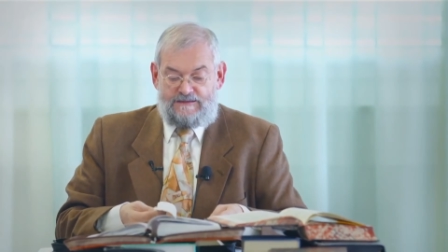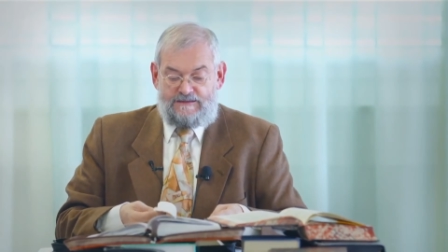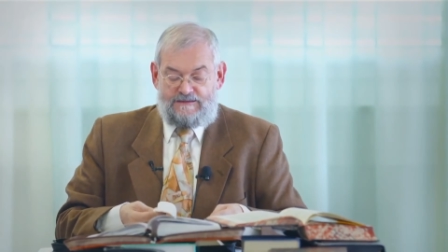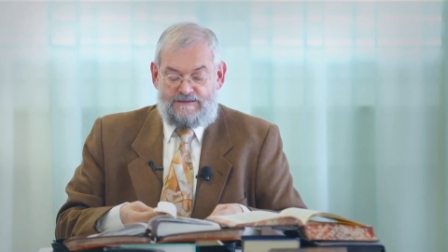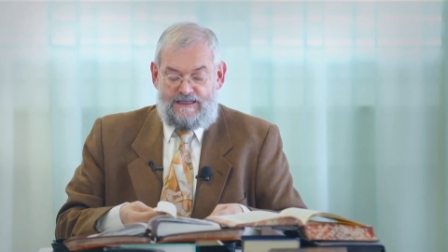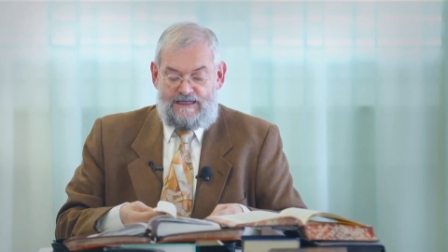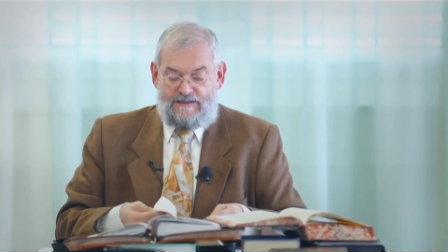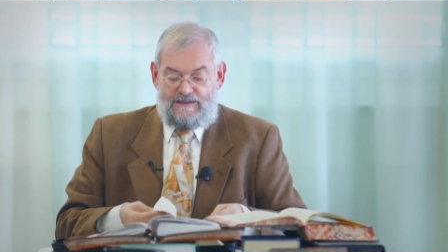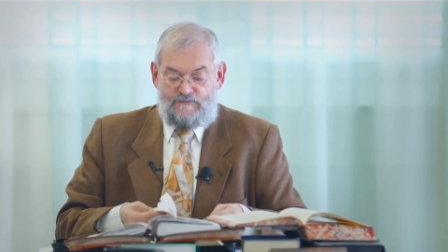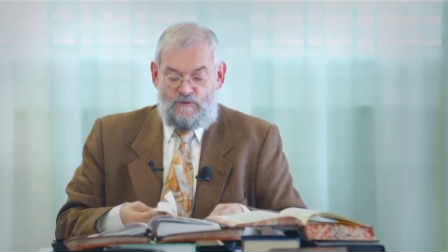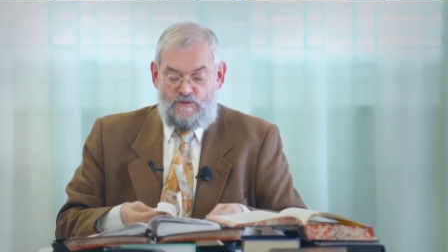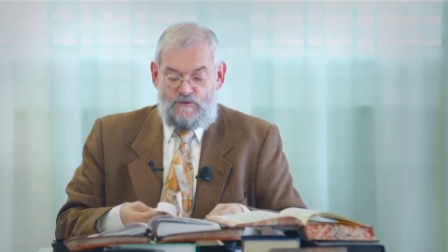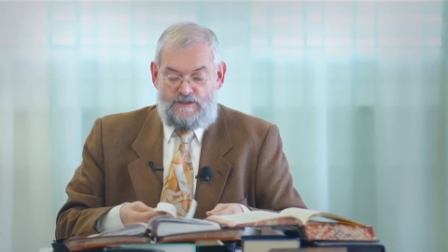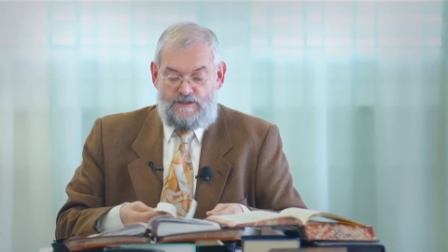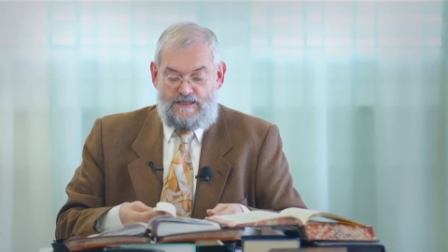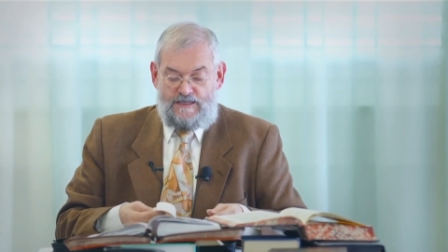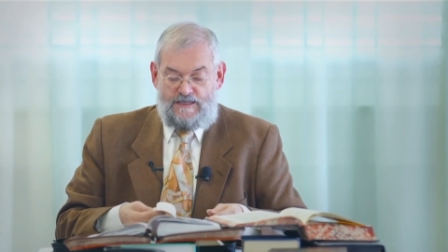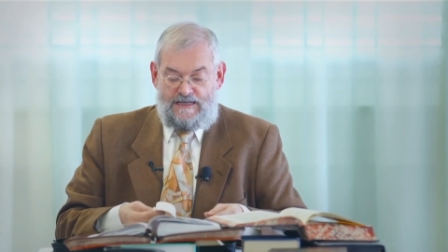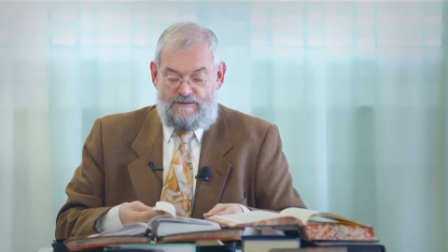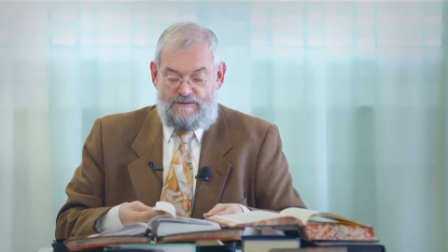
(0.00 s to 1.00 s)
Da, wo
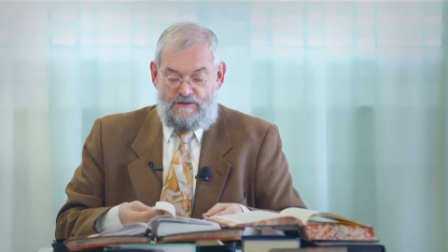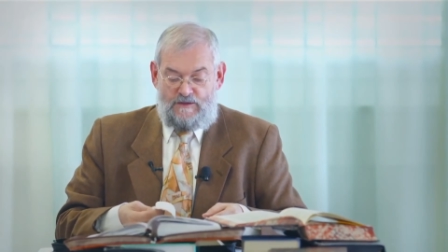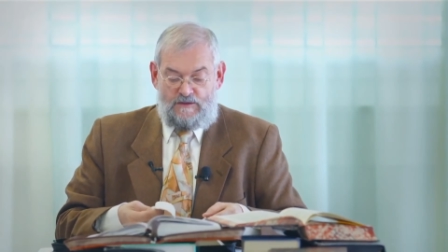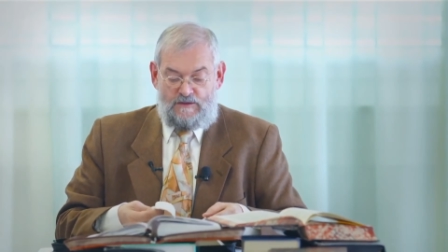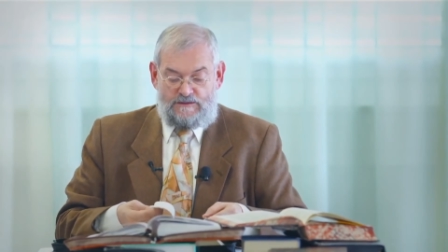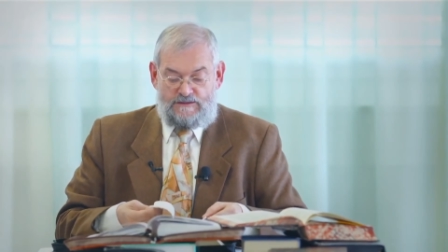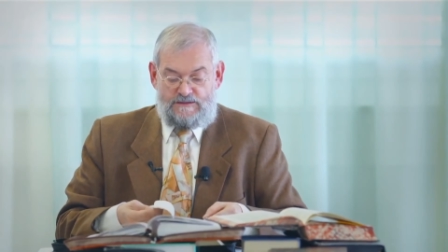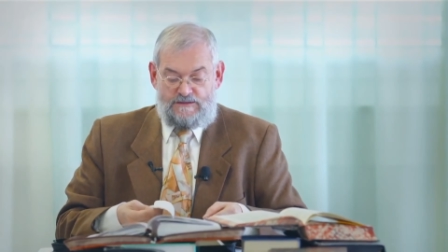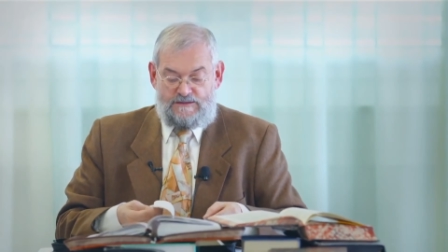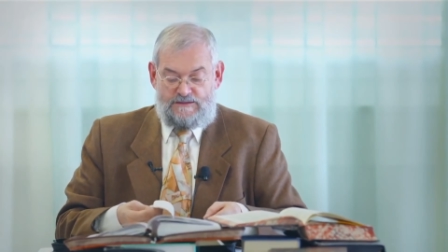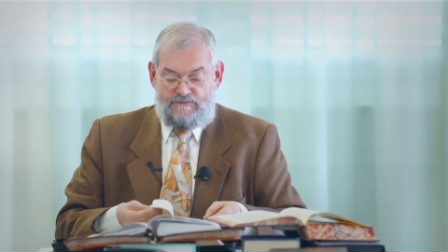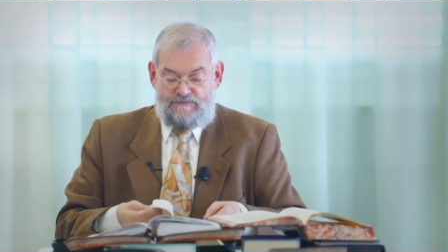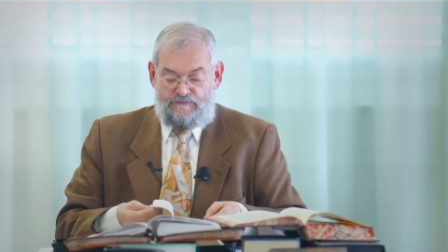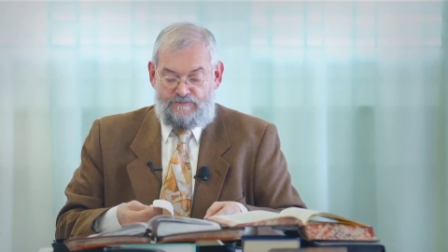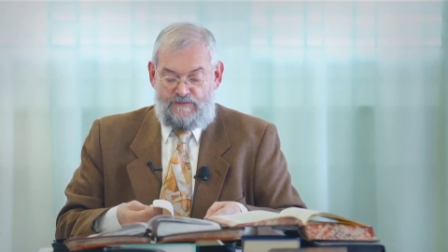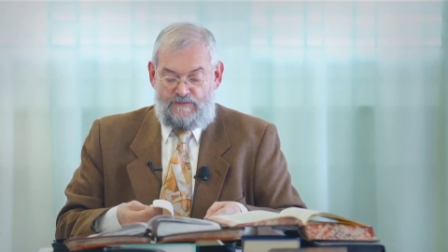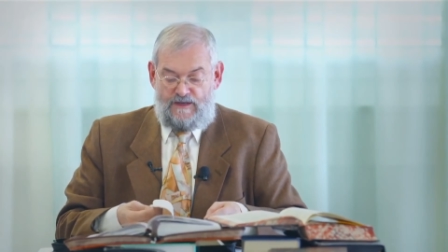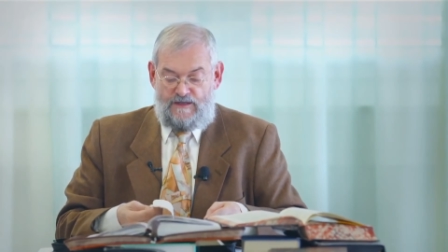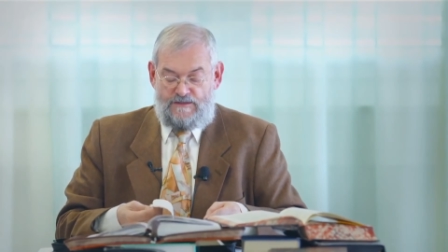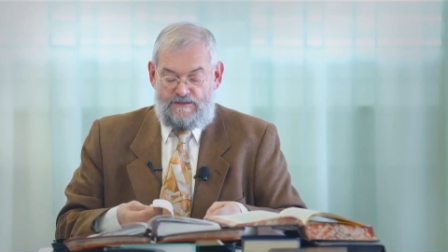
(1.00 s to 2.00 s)
die Liebe Gottes
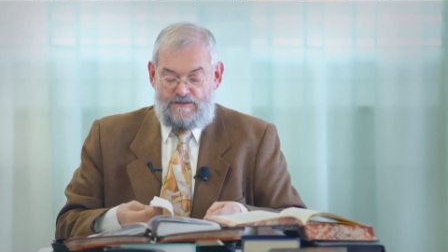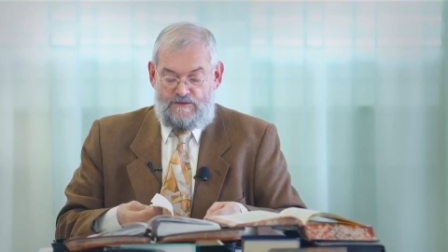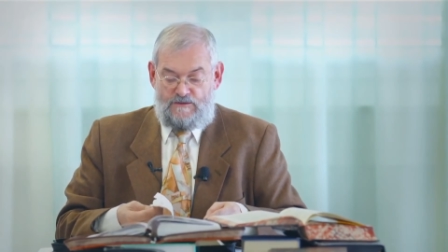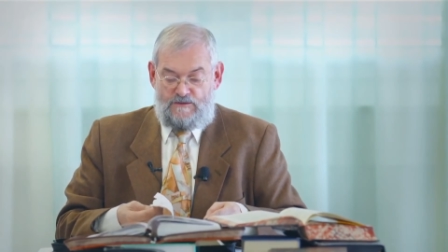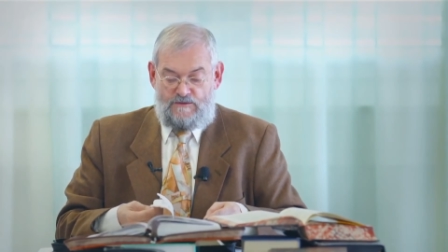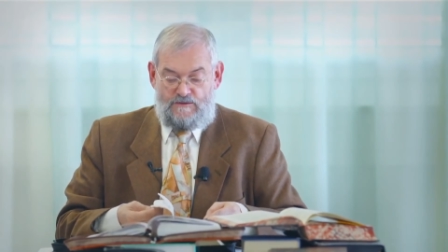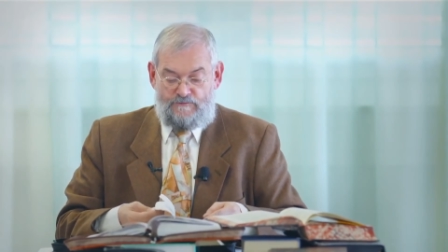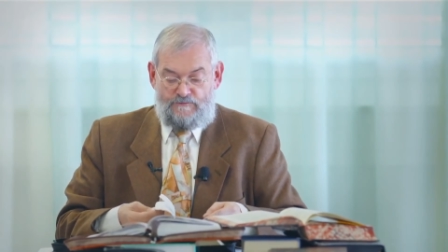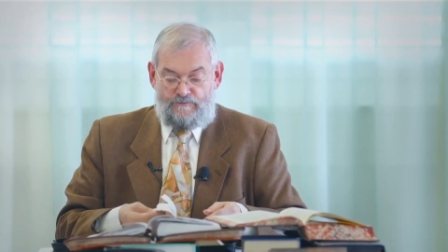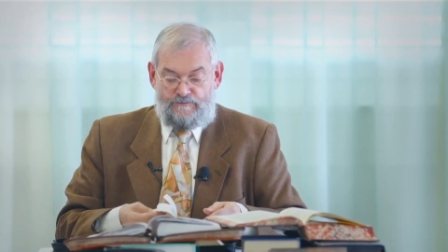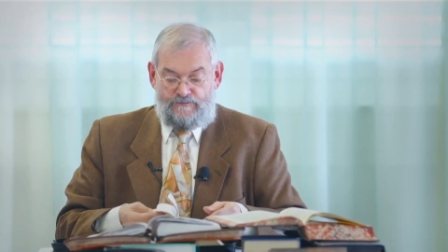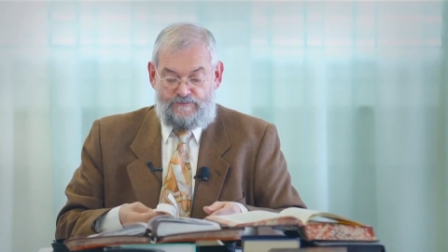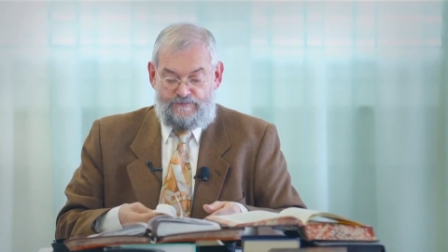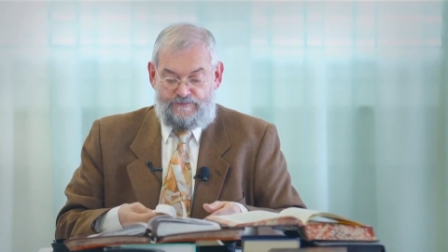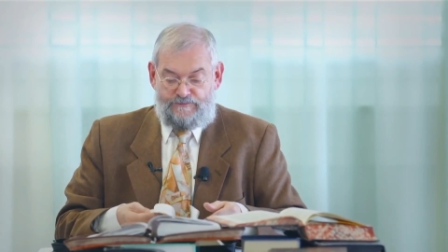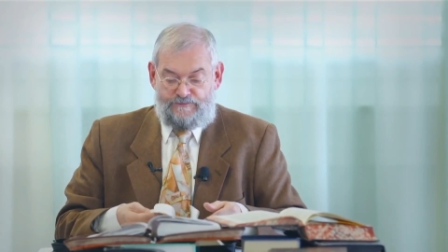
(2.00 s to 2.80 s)
so